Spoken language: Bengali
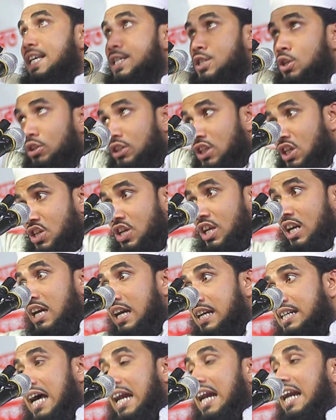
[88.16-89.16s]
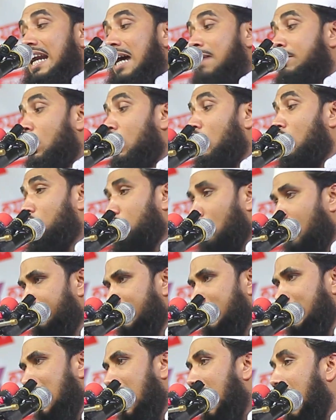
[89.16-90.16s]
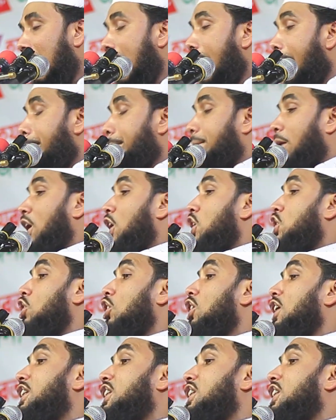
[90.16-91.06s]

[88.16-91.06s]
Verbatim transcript: এই জ্যোতিষীর লিডারের নাম হলো দবিরা বয়স হলো